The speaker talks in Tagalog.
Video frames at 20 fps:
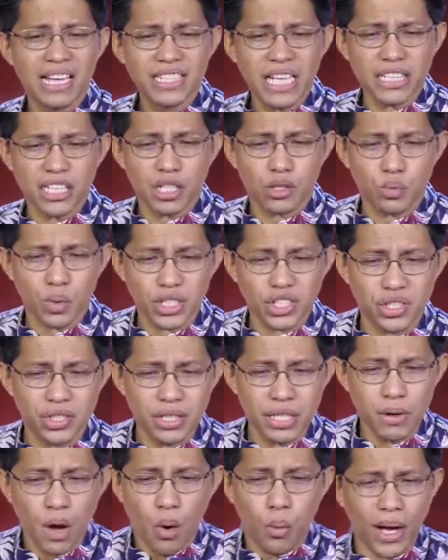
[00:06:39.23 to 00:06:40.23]
that it was,
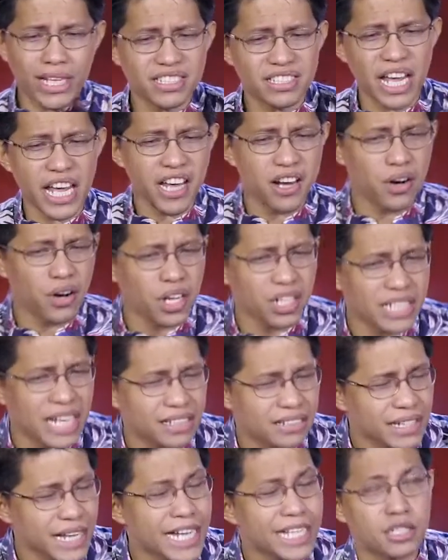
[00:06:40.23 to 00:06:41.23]
when they heard
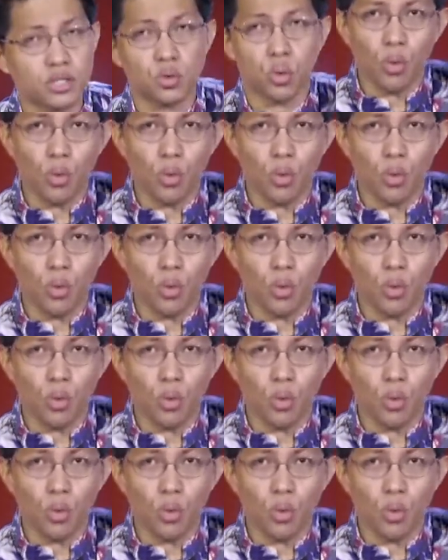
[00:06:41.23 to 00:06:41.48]
that it